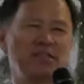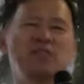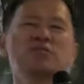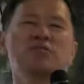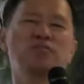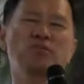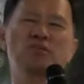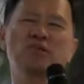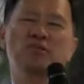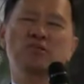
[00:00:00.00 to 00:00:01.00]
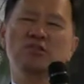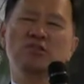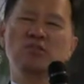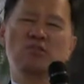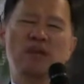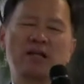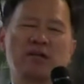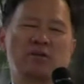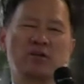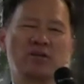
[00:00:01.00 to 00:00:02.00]
70%
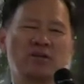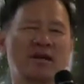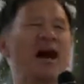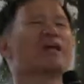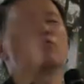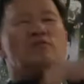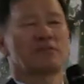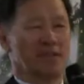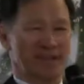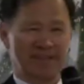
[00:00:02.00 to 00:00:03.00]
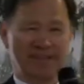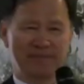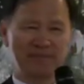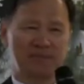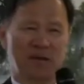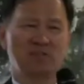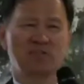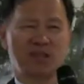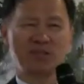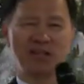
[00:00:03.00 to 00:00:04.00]
치료받으면 가요 그냥.
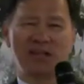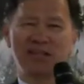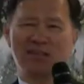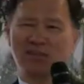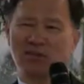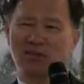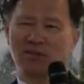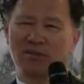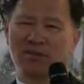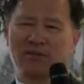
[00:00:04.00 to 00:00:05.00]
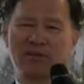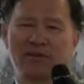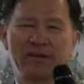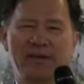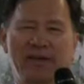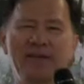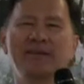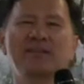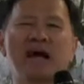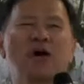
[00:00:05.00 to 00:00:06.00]
감사하지 아니고서
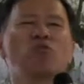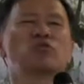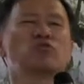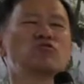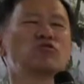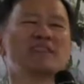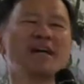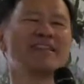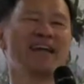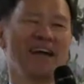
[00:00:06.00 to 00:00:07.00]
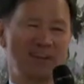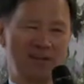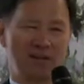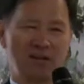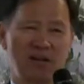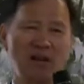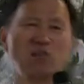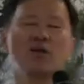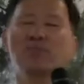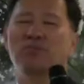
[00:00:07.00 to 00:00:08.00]
에이 다 고쳐주지 않네.
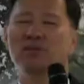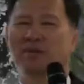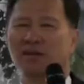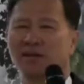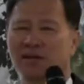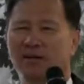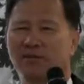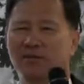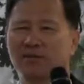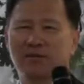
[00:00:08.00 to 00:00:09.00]
하고 가버린다는 거예요.